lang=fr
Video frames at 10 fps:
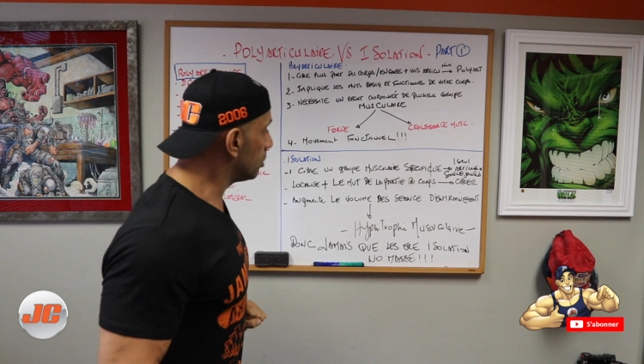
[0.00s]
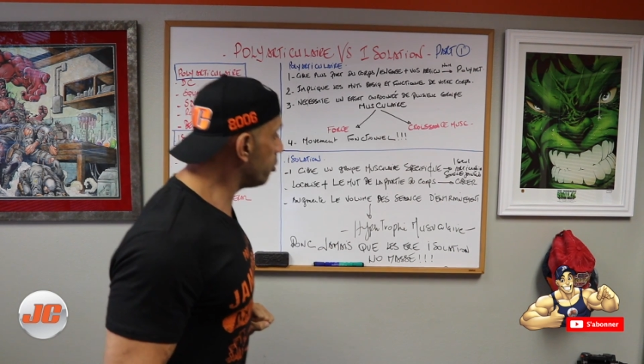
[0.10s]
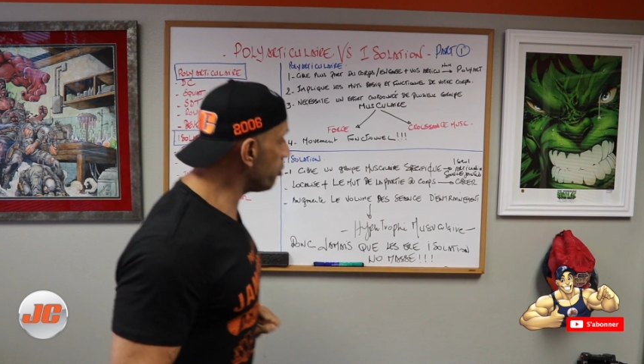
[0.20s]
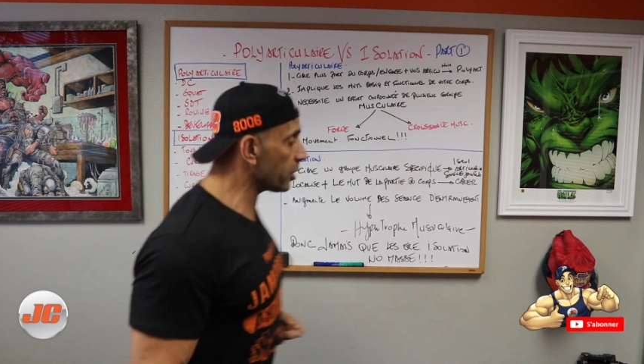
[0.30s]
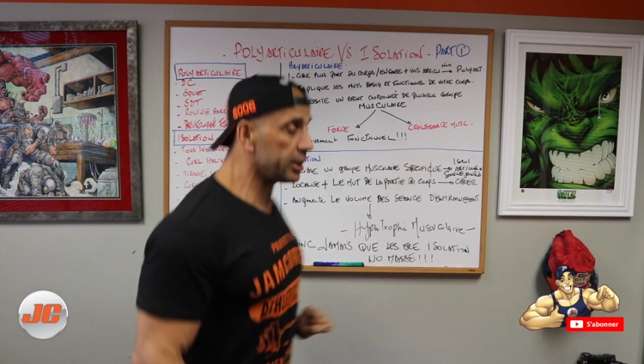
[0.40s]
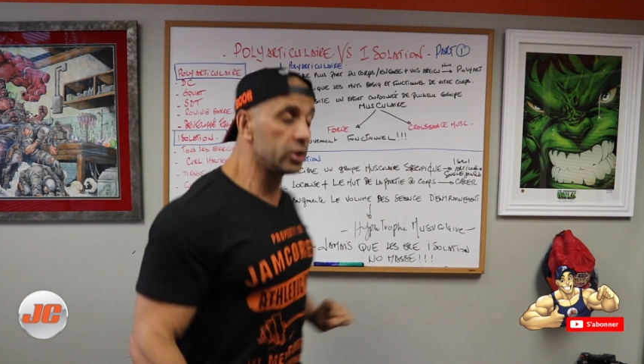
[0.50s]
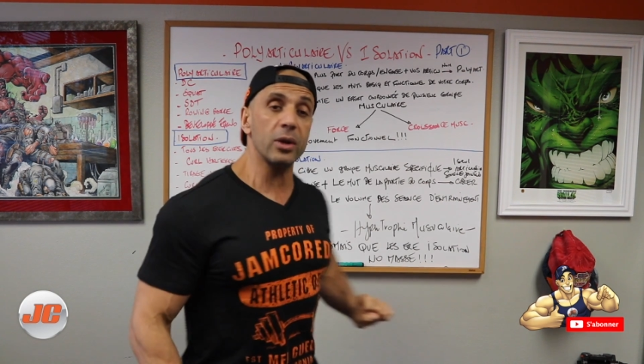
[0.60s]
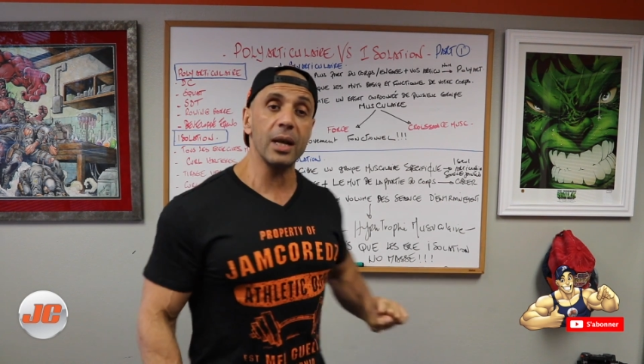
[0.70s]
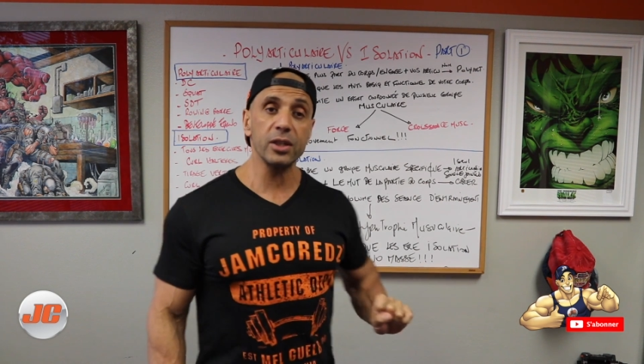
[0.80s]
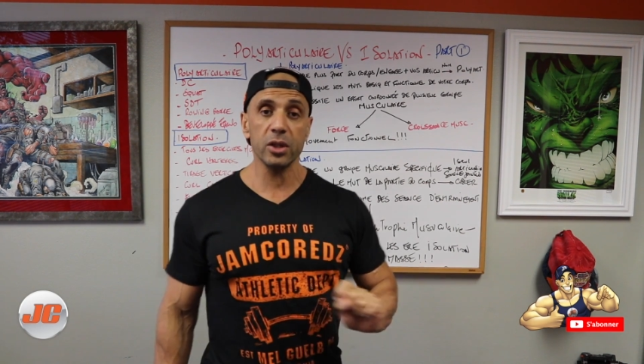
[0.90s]
mouvement
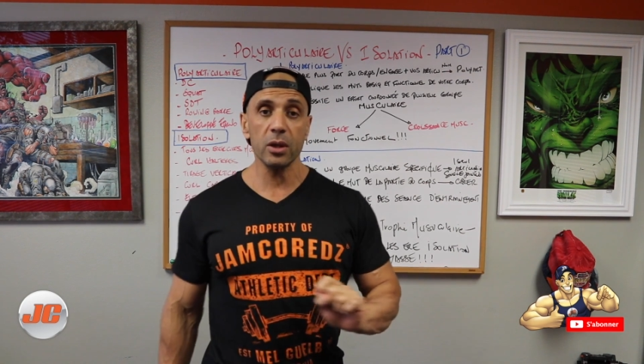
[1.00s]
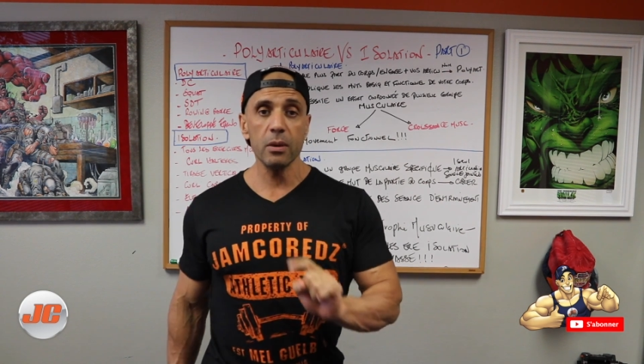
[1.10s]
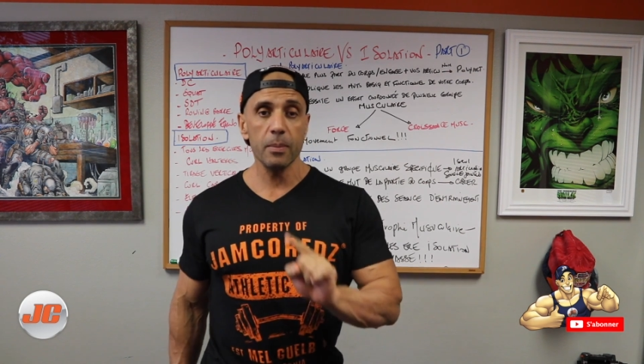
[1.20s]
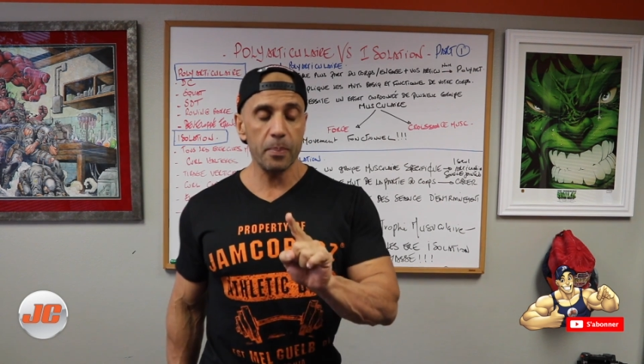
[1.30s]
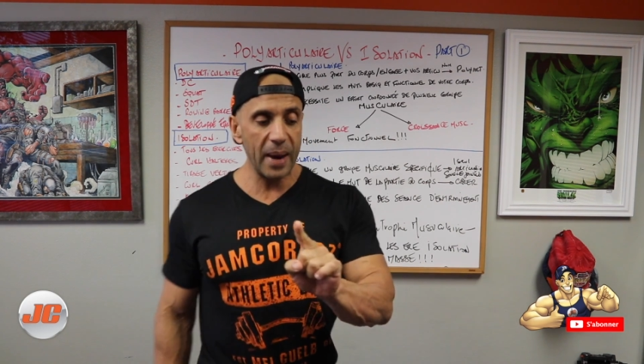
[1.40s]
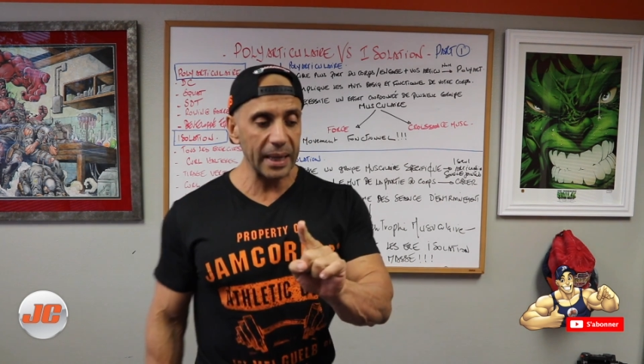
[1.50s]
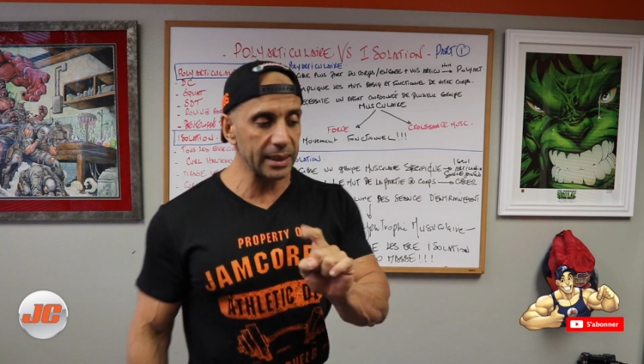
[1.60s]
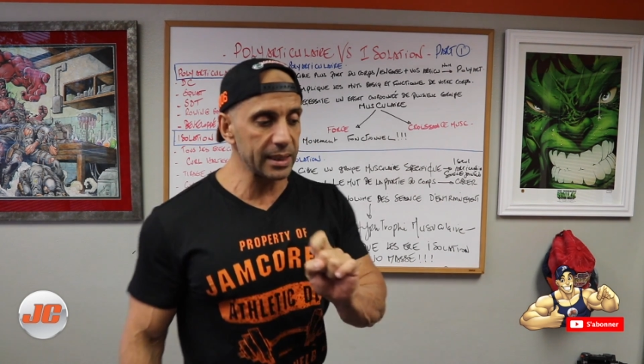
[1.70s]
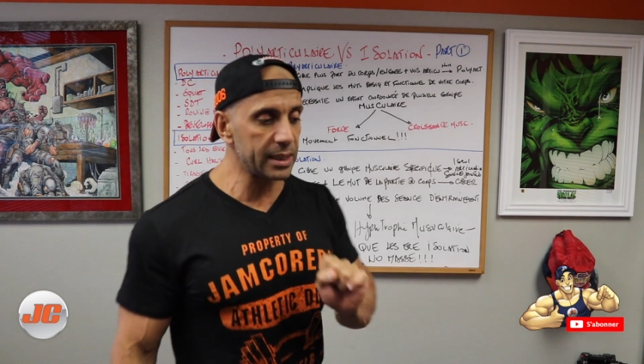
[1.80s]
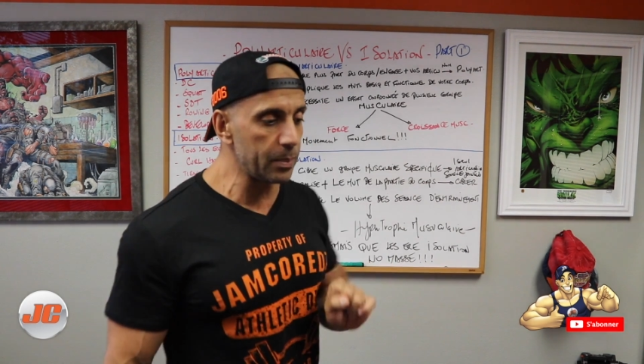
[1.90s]
d'isolation
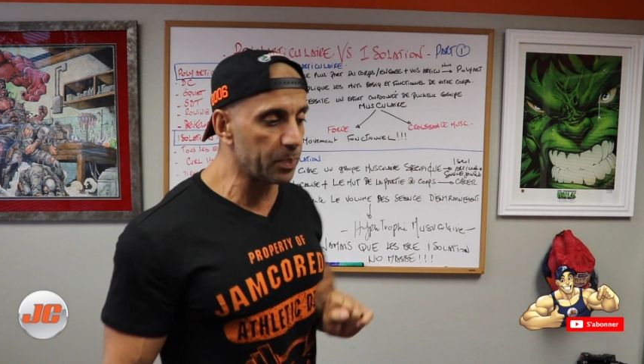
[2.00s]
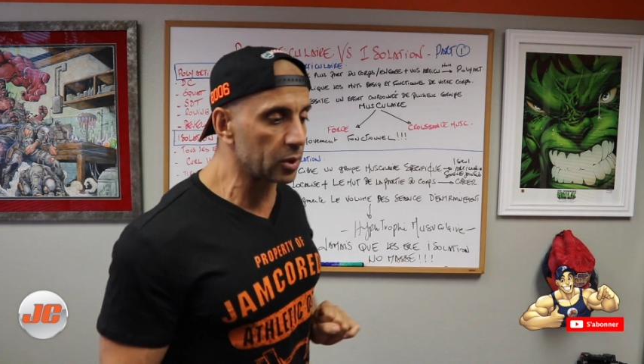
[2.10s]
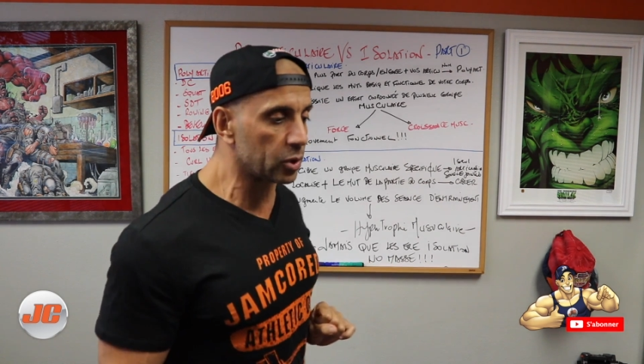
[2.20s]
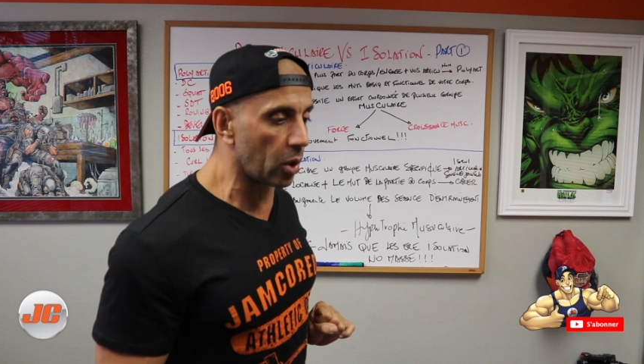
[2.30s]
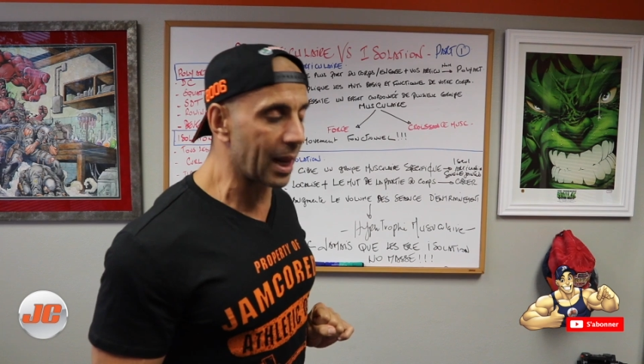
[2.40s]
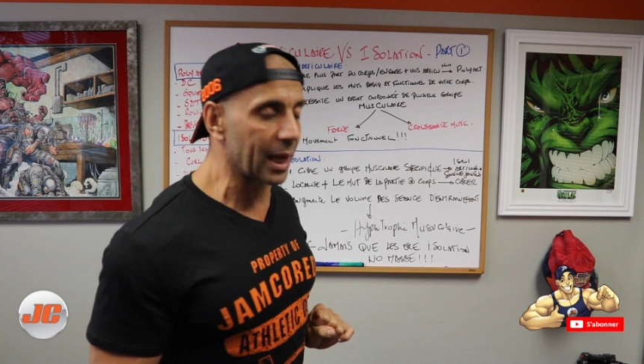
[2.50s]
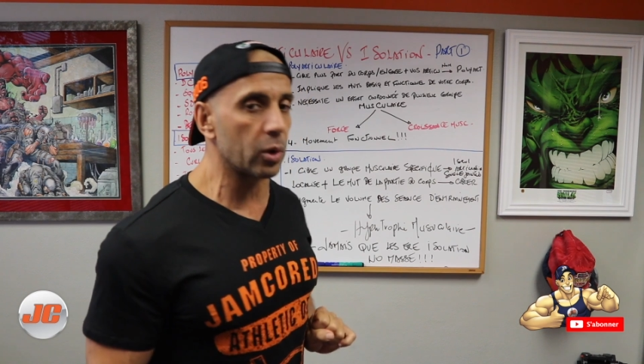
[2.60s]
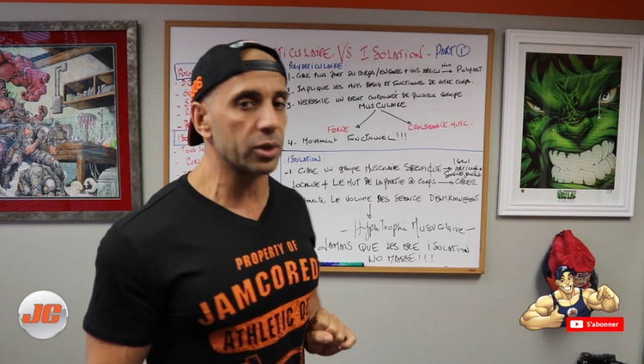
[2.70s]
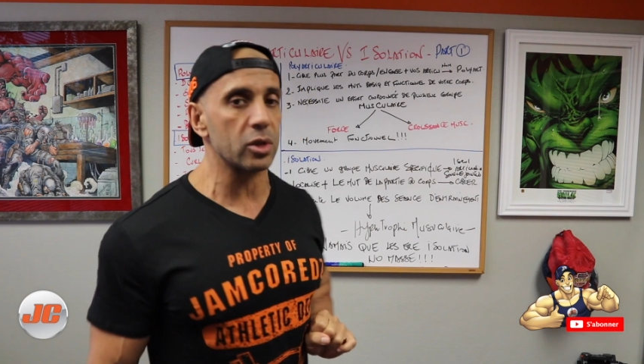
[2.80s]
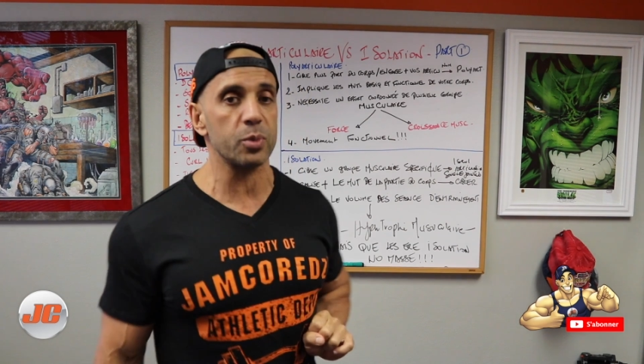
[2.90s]
participe dans la
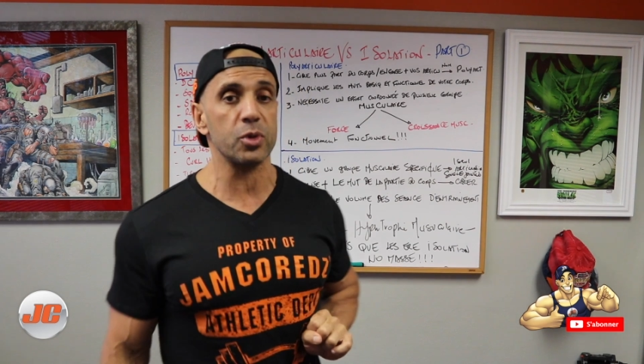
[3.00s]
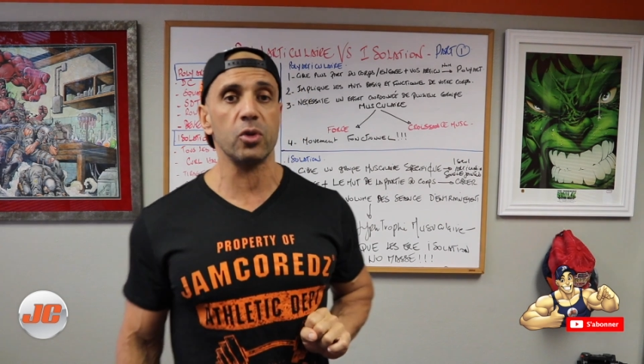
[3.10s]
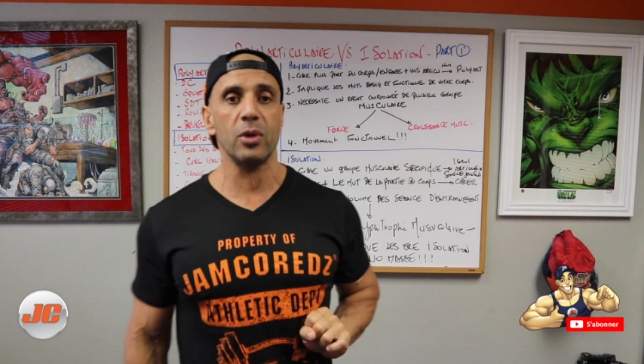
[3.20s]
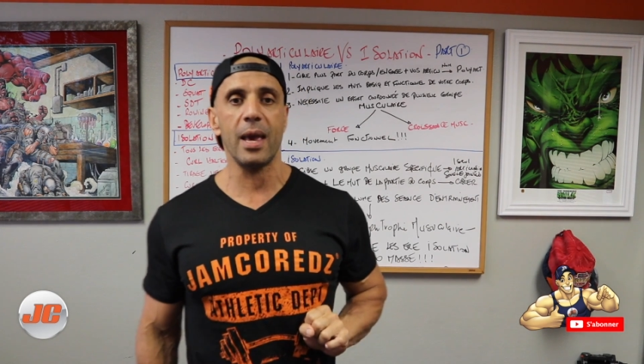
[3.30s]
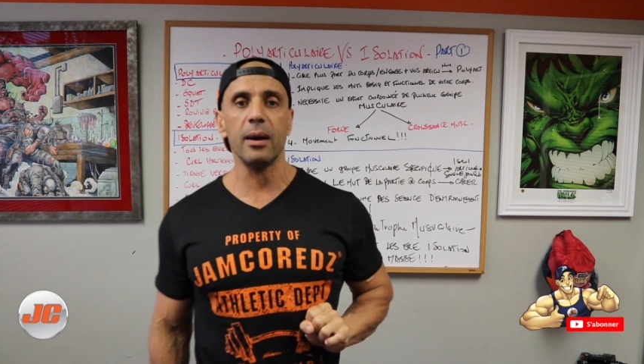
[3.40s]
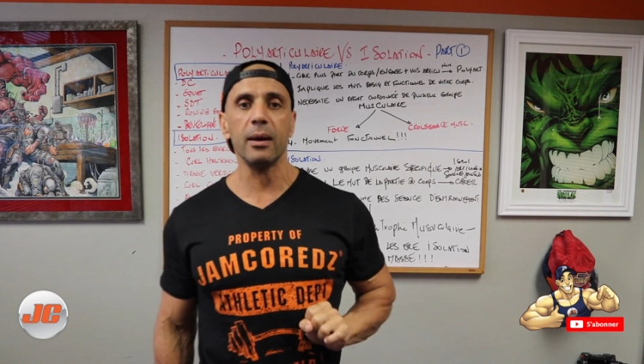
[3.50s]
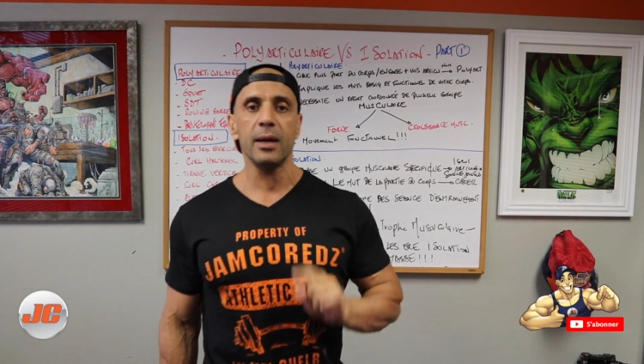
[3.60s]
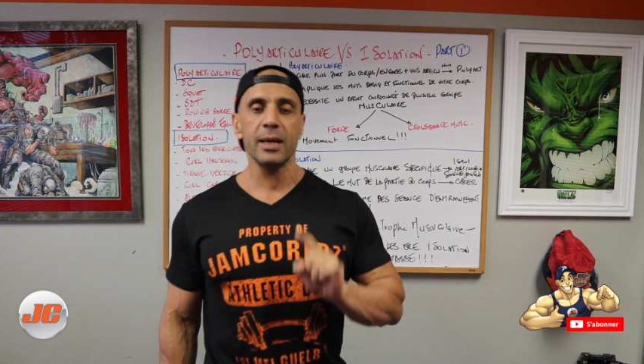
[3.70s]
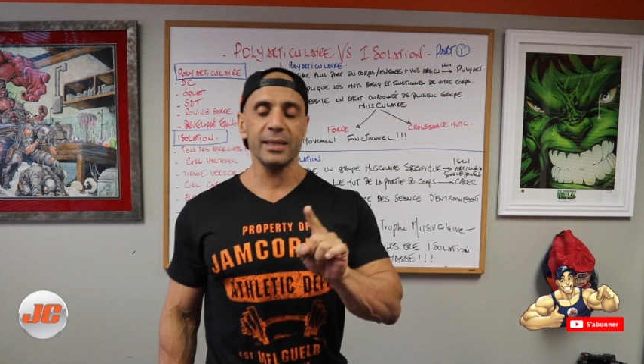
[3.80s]
croissance musculaire.